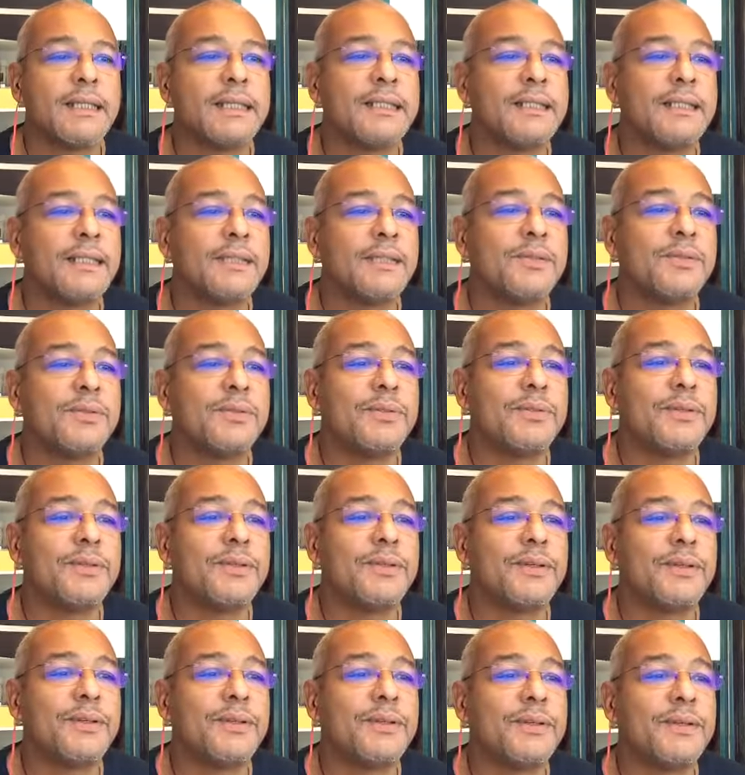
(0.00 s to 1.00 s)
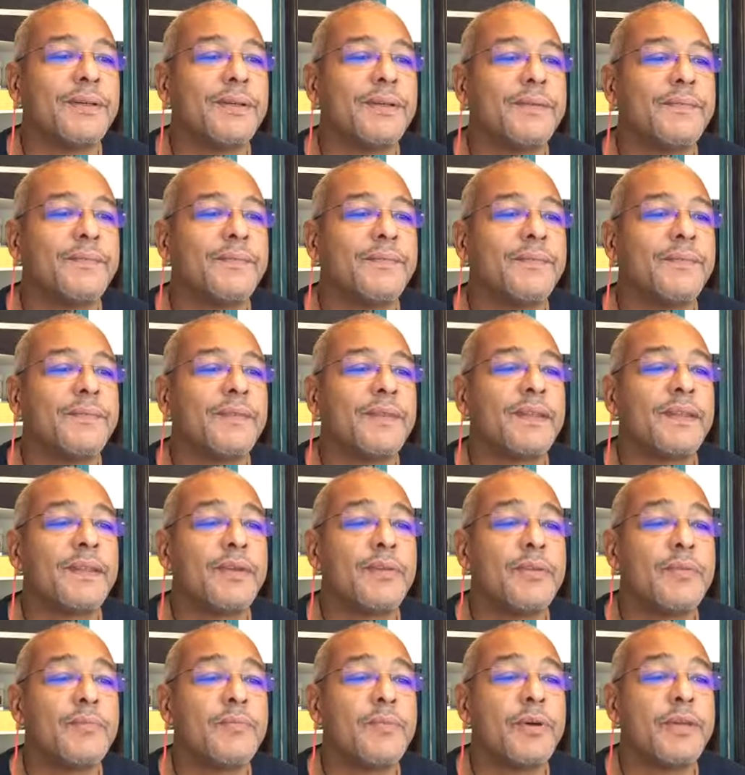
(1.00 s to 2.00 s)
c'est une, euh, c'est
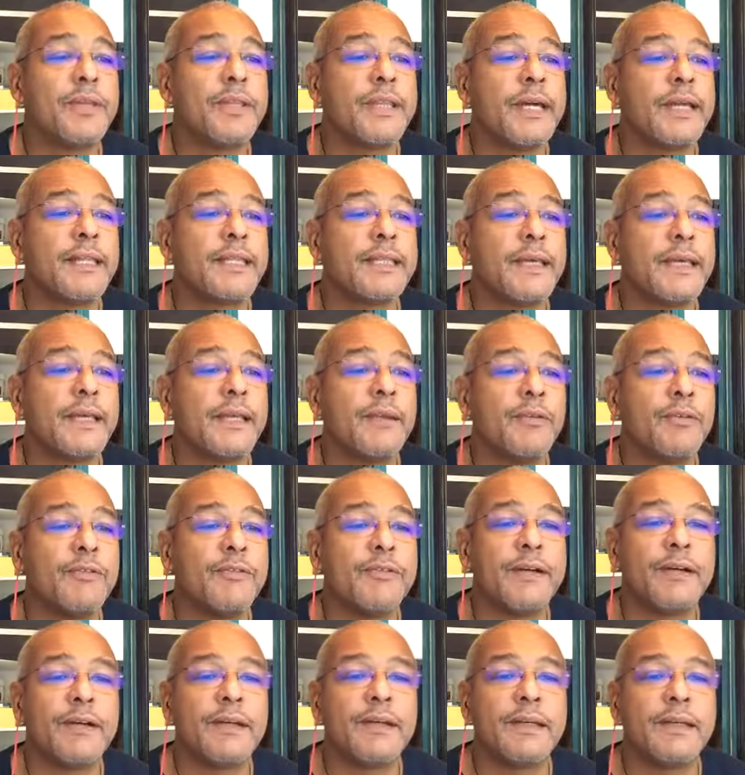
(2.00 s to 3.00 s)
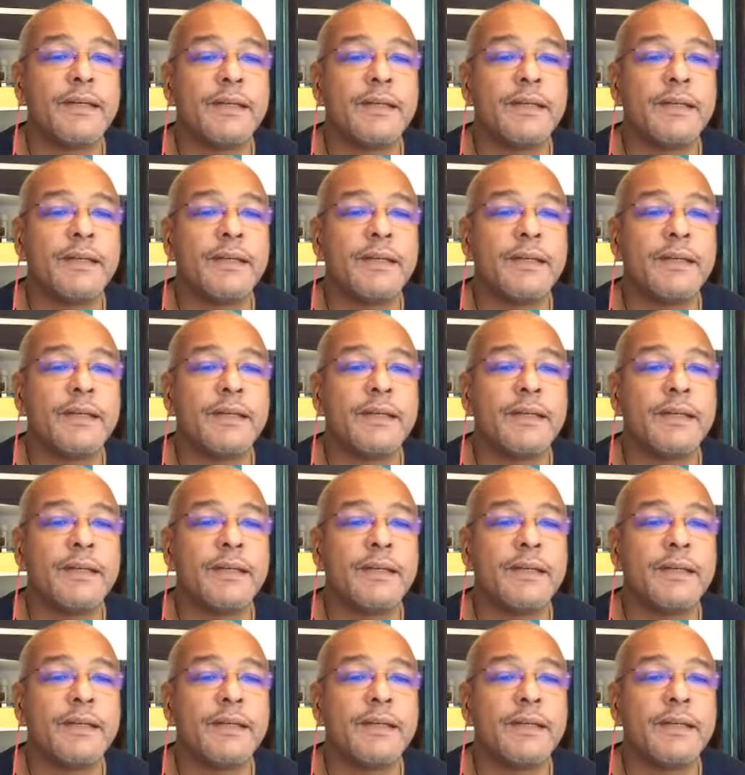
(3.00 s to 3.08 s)
une bonne date, hein, le 20,